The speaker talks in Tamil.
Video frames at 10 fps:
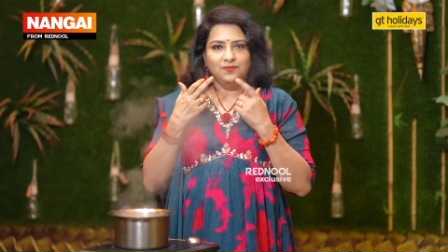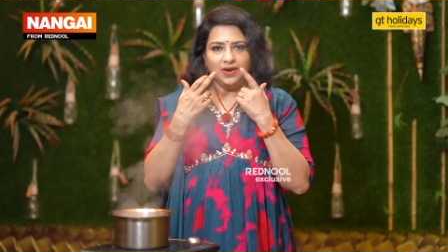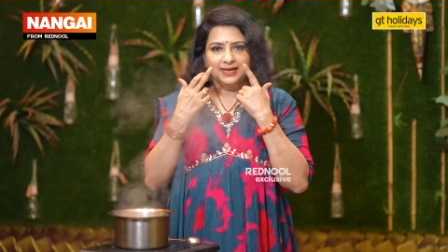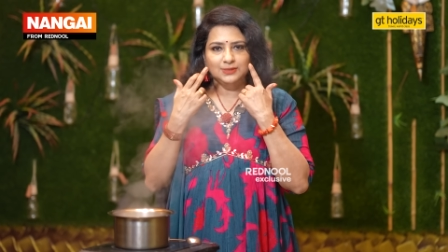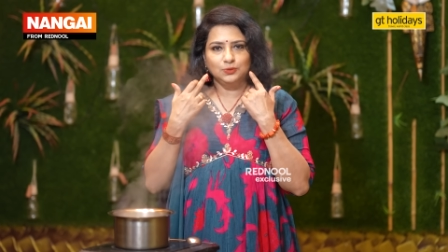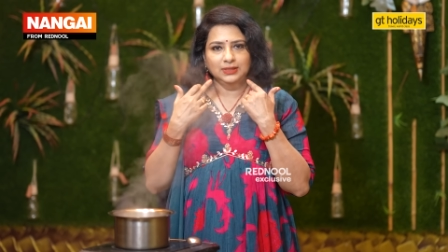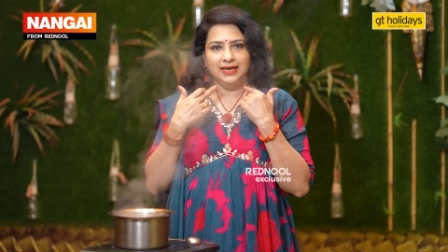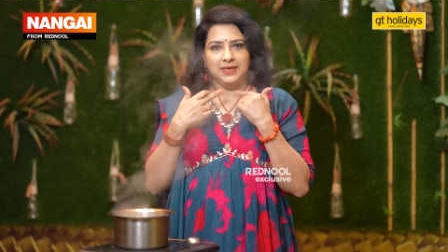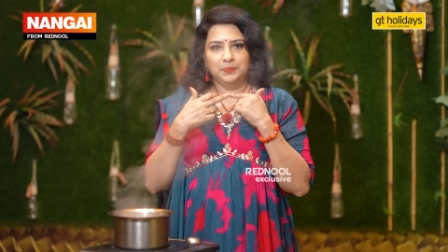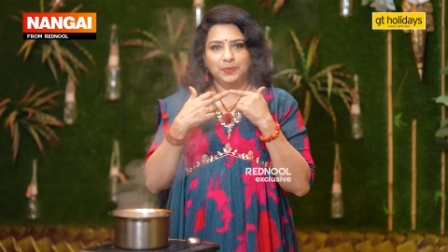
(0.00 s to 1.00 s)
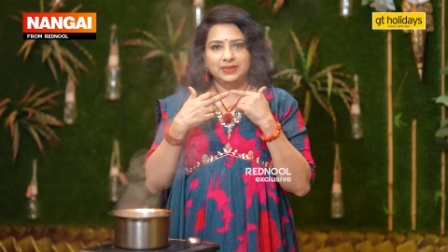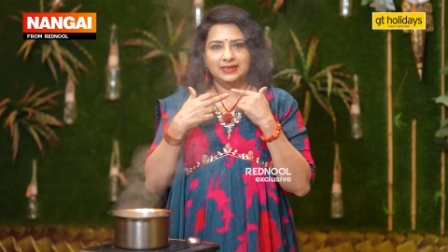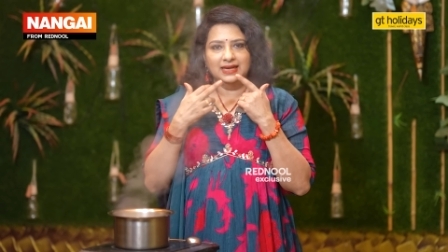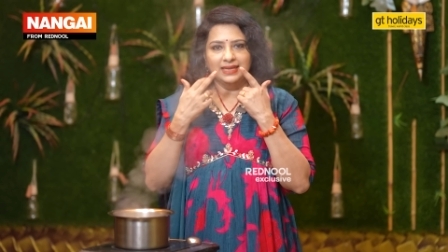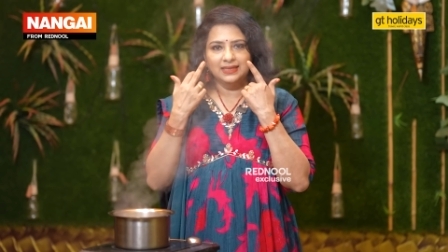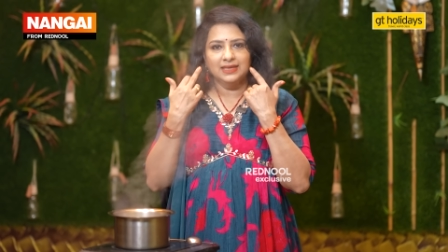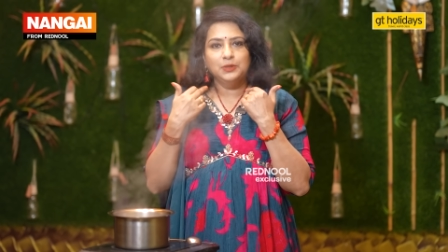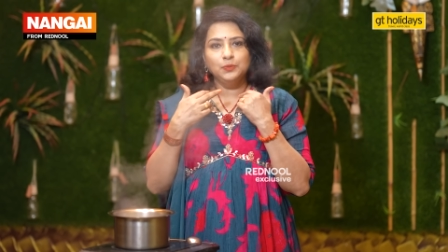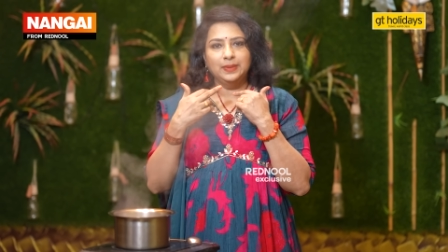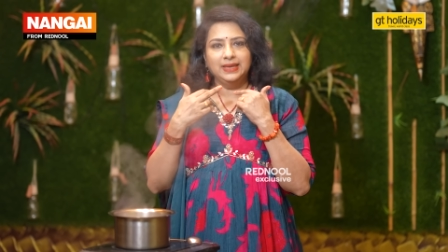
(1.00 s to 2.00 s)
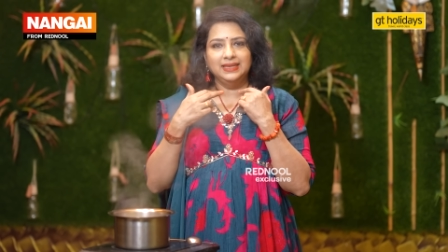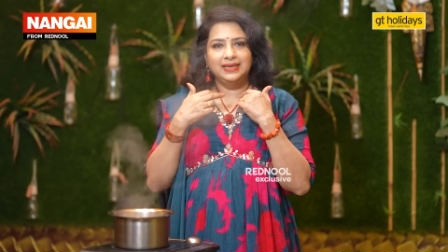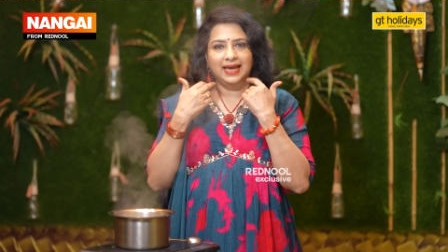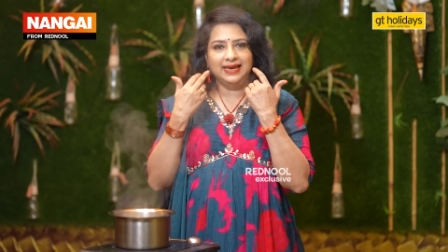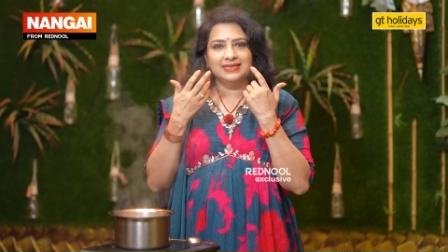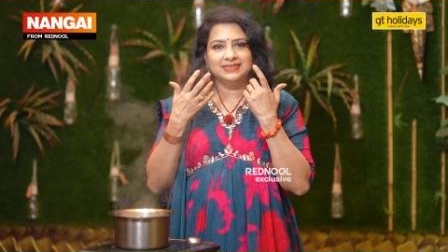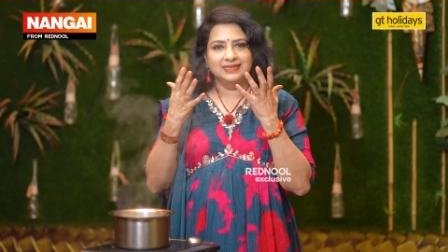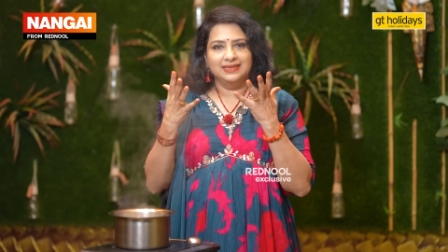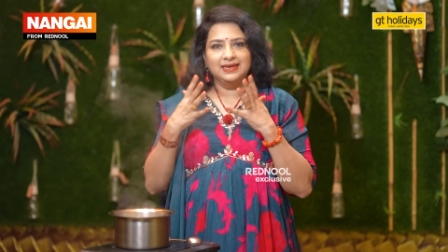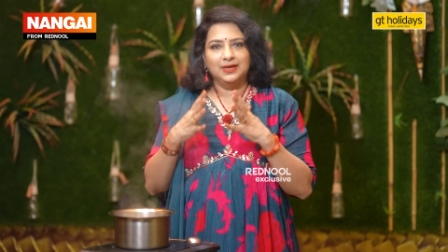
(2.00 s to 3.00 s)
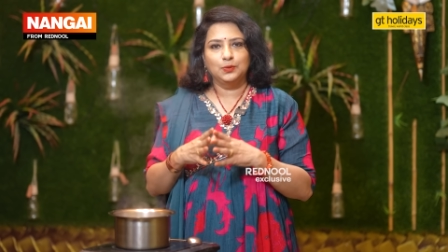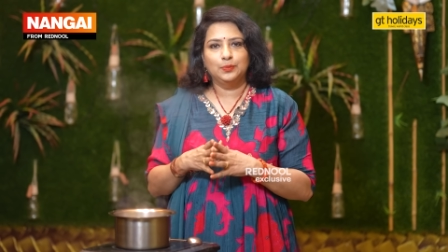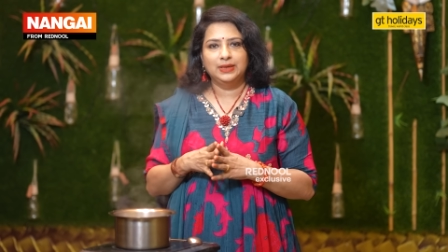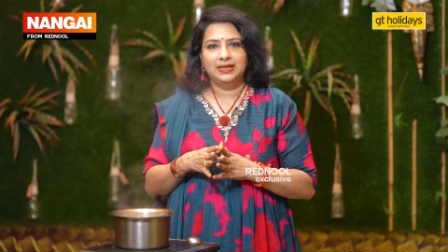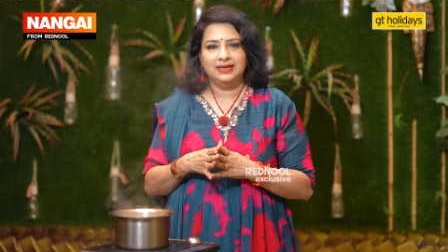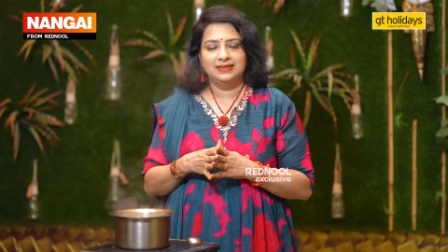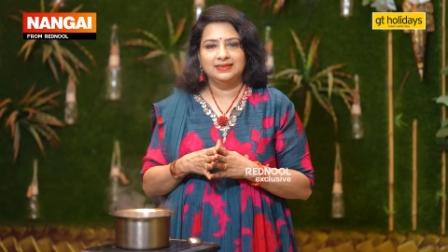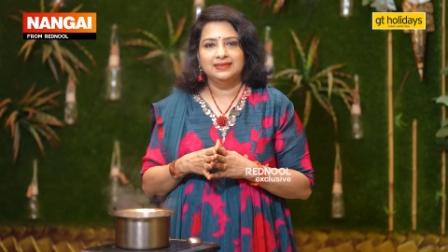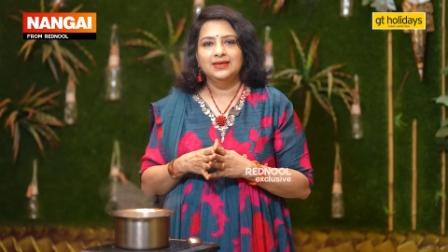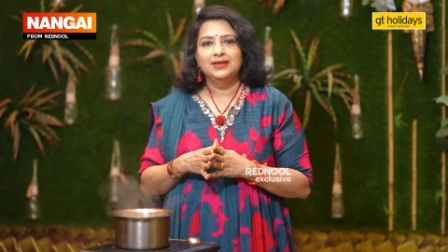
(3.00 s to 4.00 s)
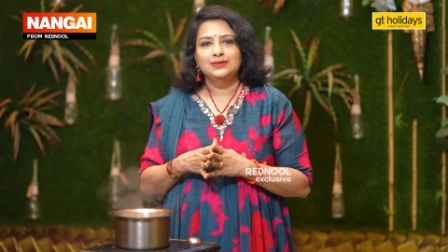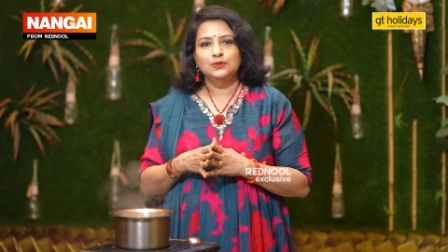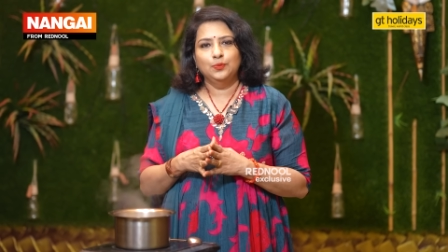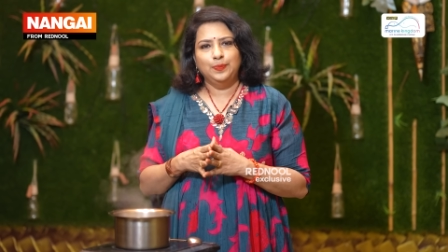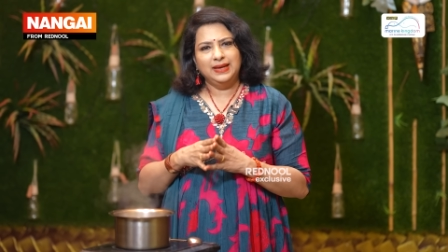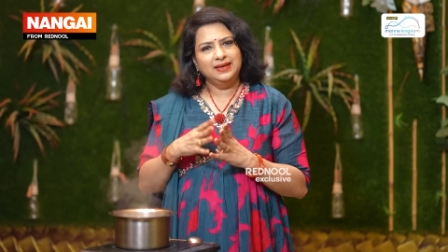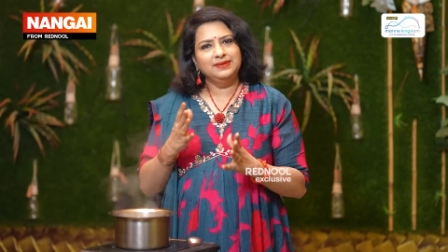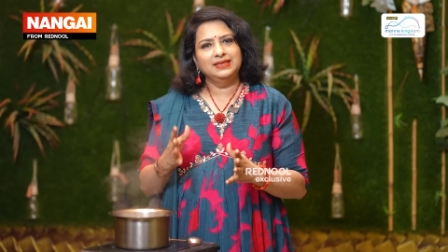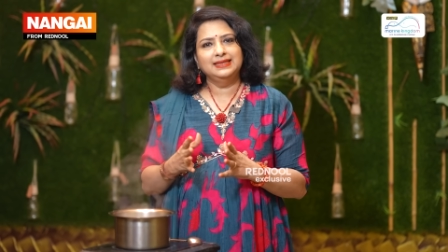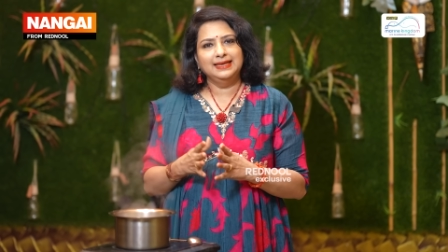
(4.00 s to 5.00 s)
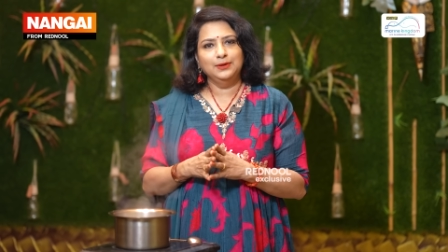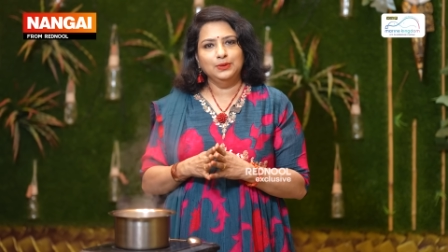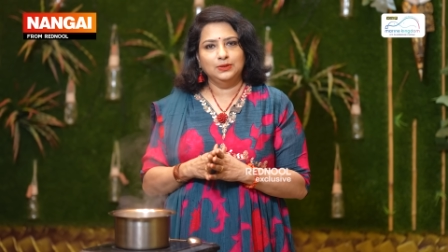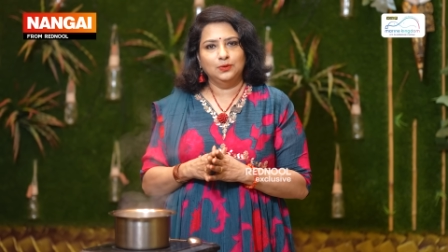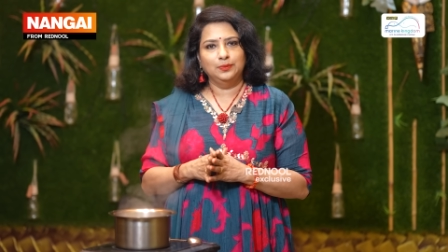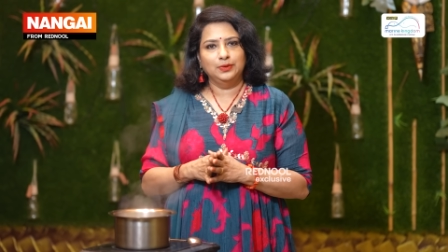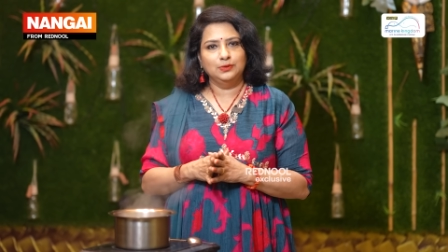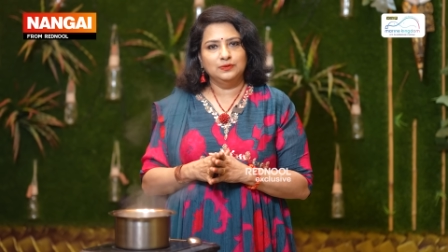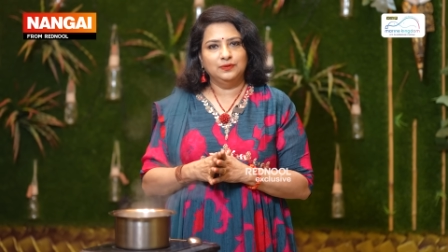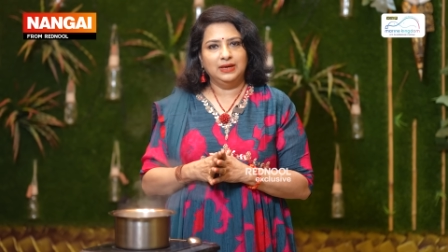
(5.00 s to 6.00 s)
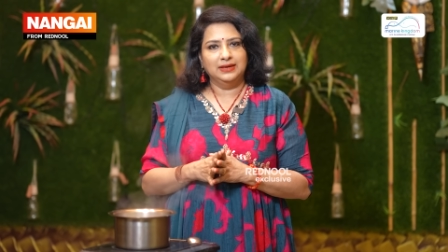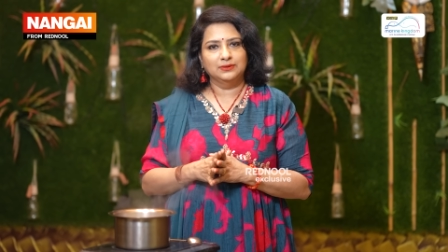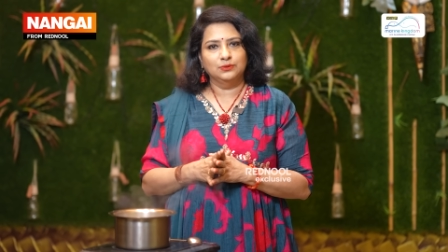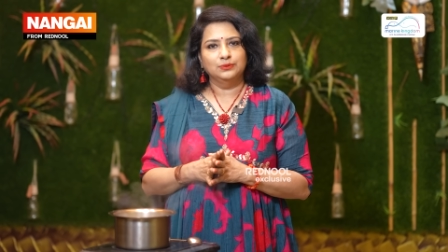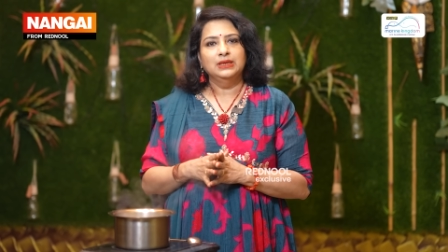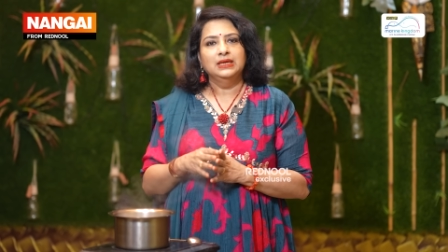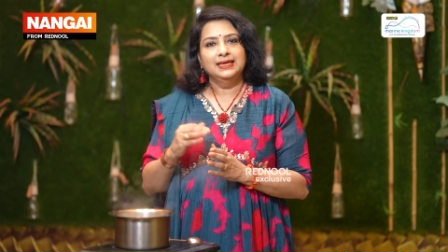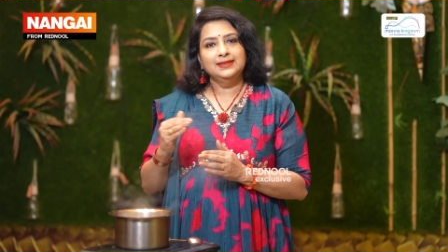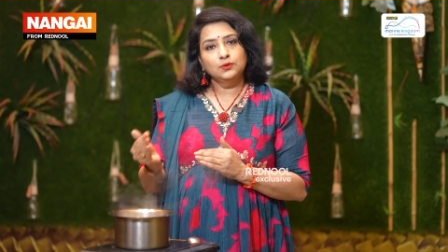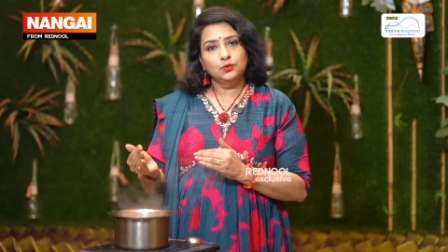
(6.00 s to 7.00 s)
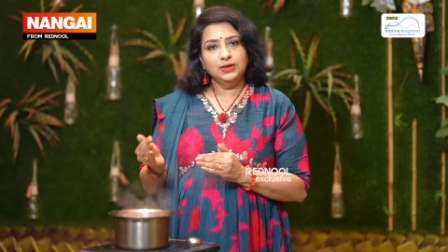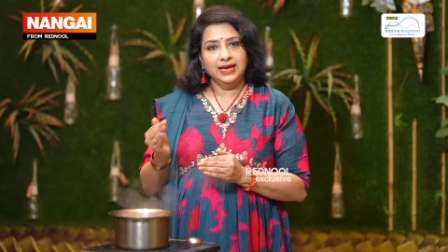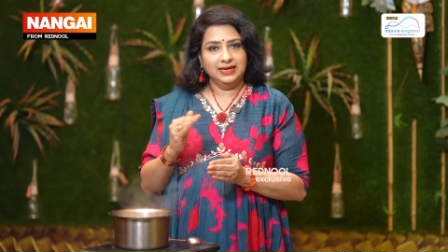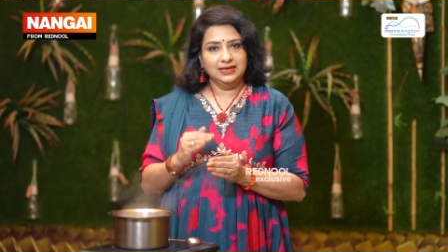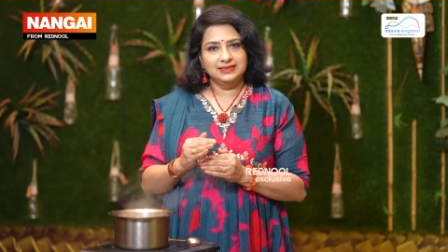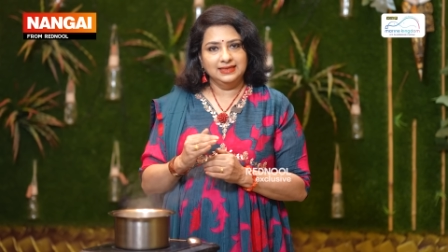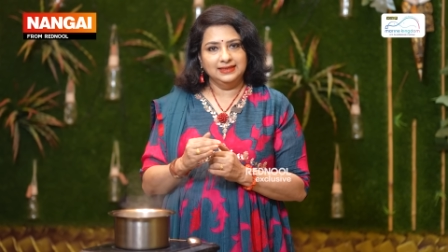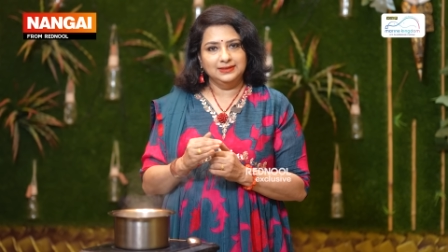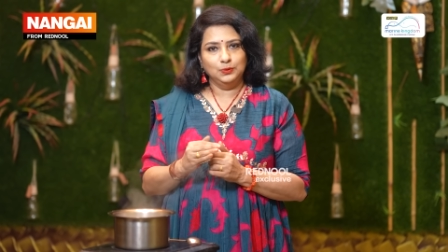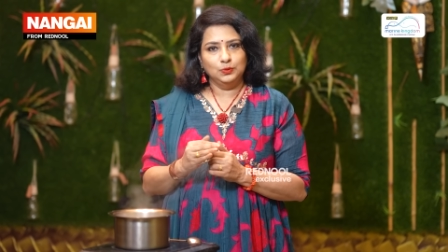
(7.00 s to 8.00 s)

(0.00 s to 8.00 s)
வாய் சுற்றி ஏற்படுற கருமை லைன்ஸ் இதுக்கெல்லாம் ரொம்ப நல்லது ஸோ பல விதத்துலேயும் இது ரொம்ப யூஸ்ஃபுல்லாக இருக்கும் இது கூட என்ன சேர்த்து